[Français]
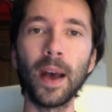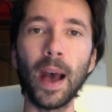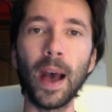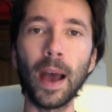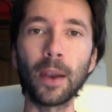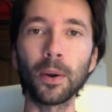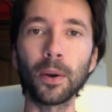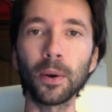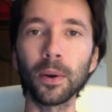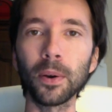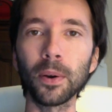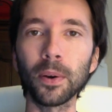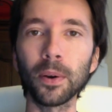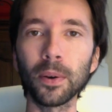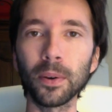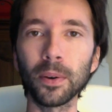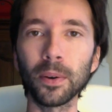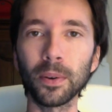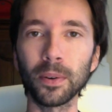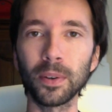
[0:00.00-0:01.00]
Alors,
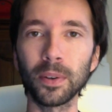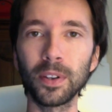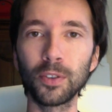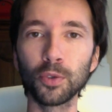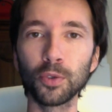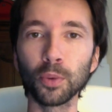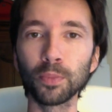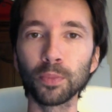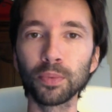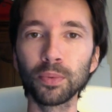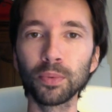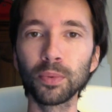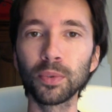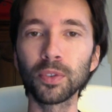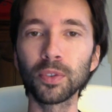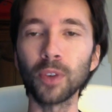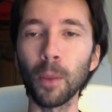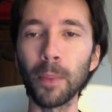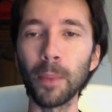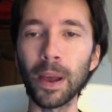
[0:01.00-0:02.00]
euh, ils ont pu
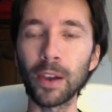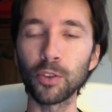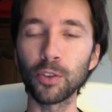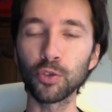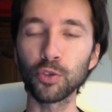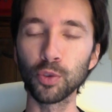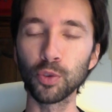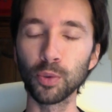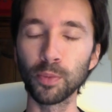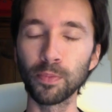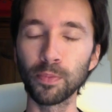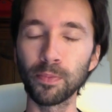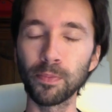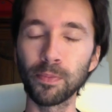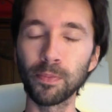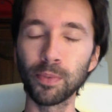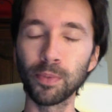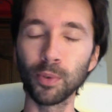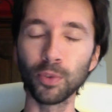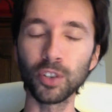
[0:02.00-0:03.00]
sans mal se
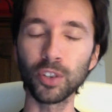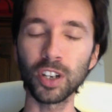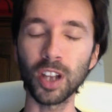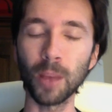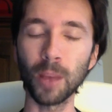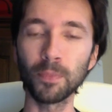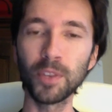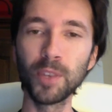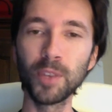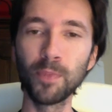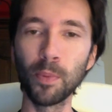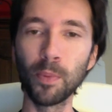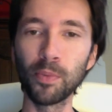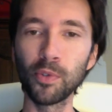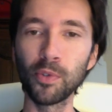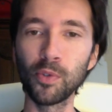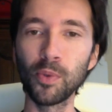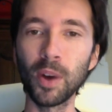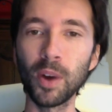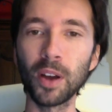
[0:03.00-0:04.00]
plonger un petit peu
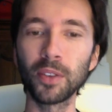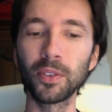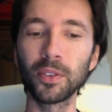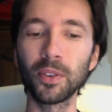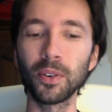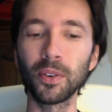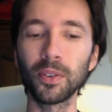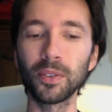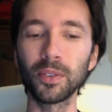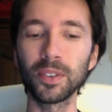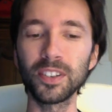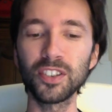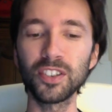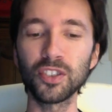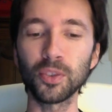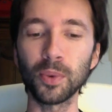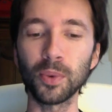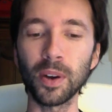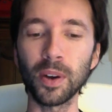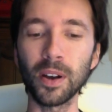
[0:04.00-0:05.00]
plus loin dans
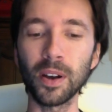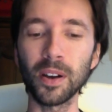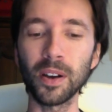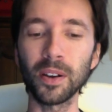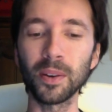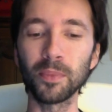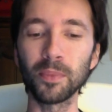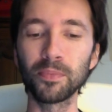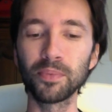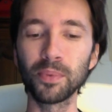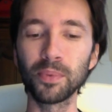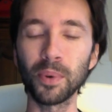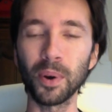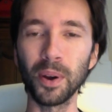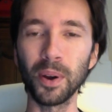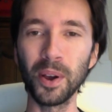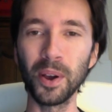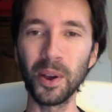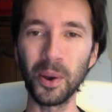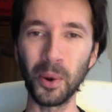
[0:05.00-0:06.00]
l'histoire pour
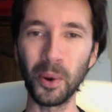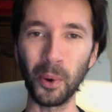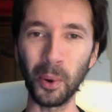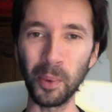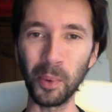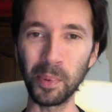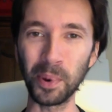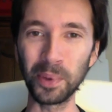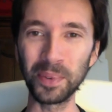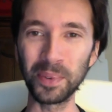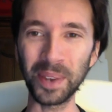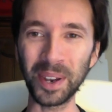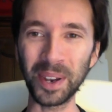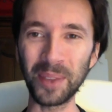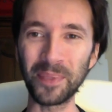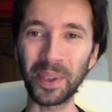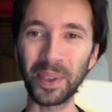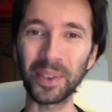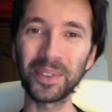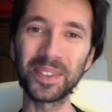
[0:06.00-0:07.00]
reproduire la
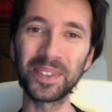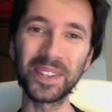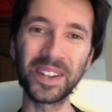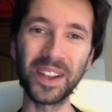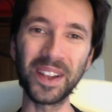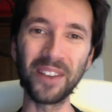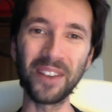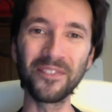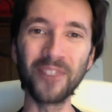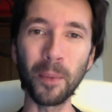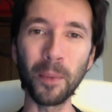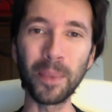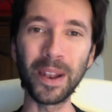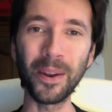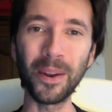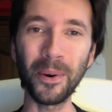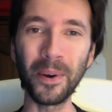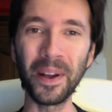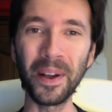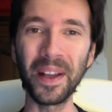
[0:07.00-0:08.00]
période d'il y a 20
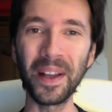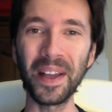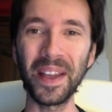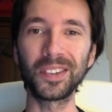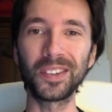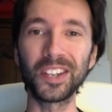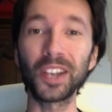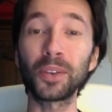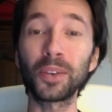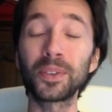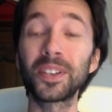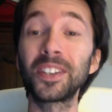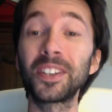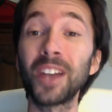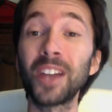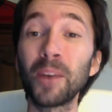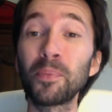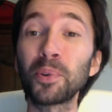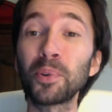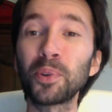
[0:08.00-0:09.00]
000 ans. Je dirais que ce qui
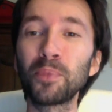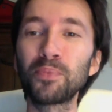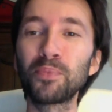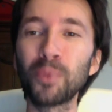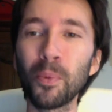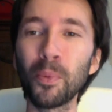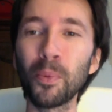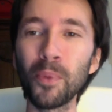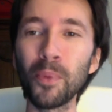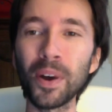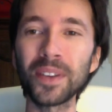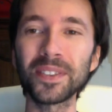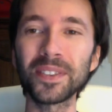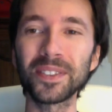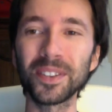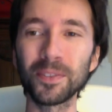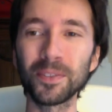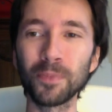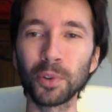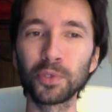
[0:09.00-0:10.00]
était important pour moi,
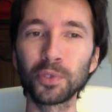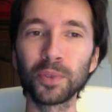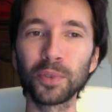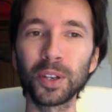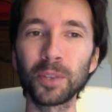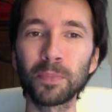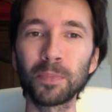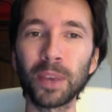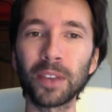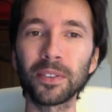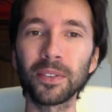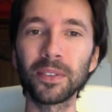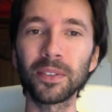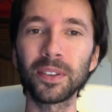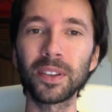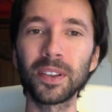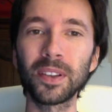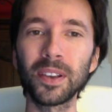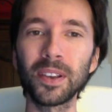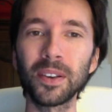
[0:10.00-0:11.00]
c'était de m'entourer de personnes
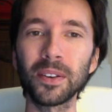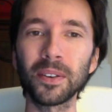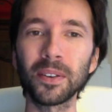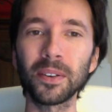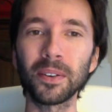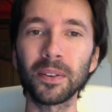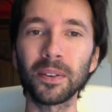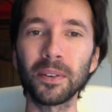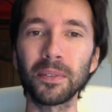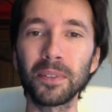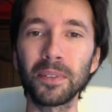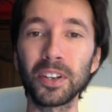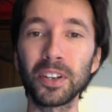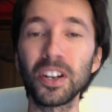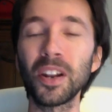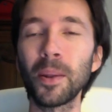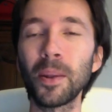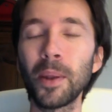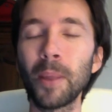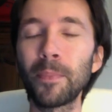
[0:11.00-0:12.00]
qui aient euh,
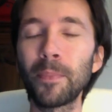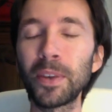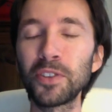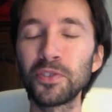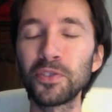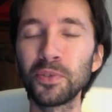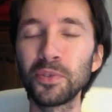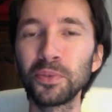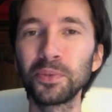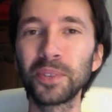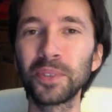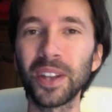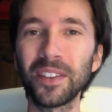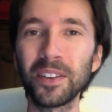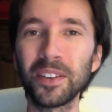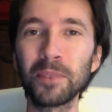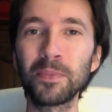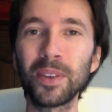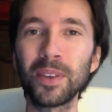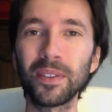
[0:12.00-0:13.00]
déjà la, passion du
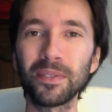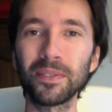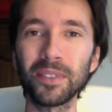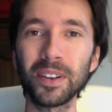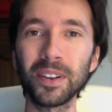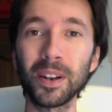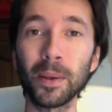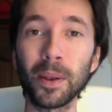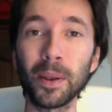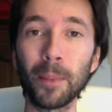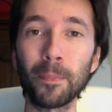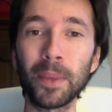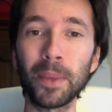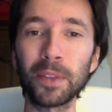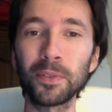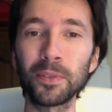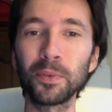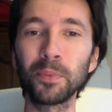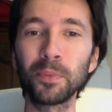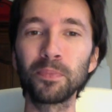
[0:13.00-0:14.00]
travail bien fait, la,
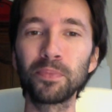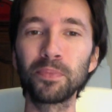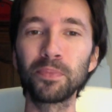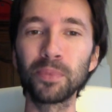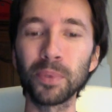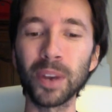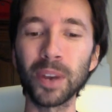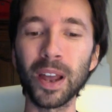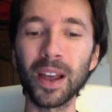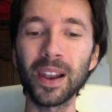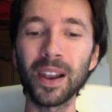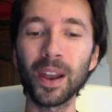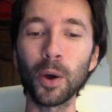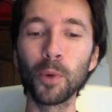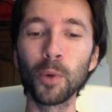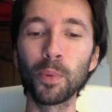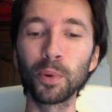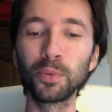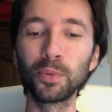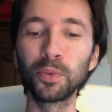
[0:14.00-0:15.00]
passion pour la,
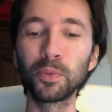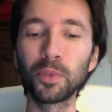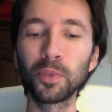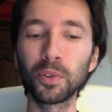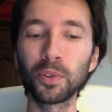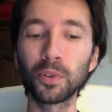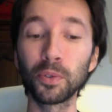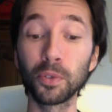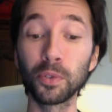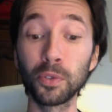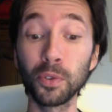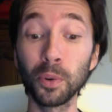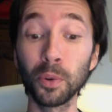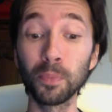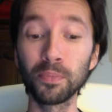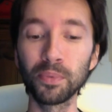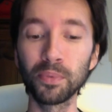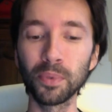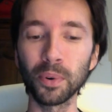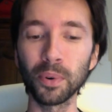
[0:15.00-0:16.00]
reproduction,
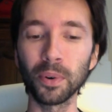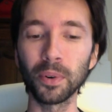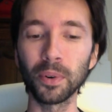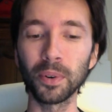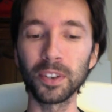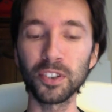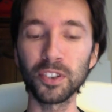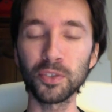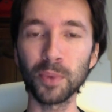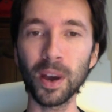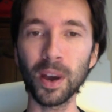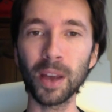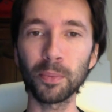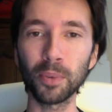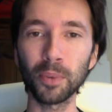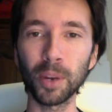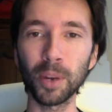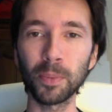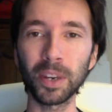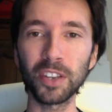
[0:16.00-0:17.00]
pour euh, l'histoire,
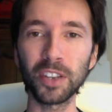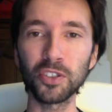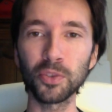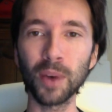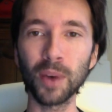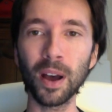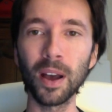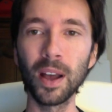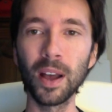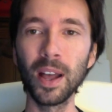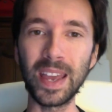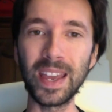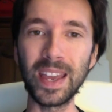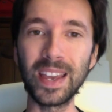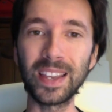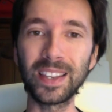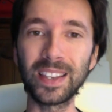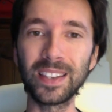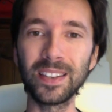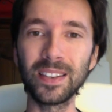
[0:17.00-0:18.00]
pour la préhistoire, et
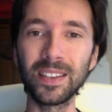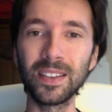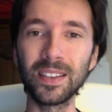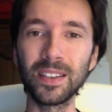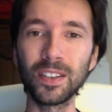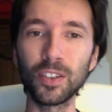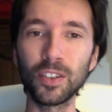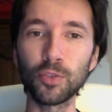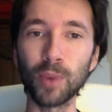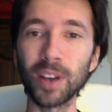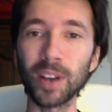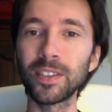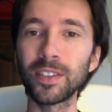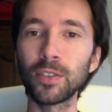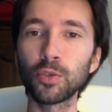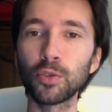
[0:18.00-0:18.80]
qui soient assez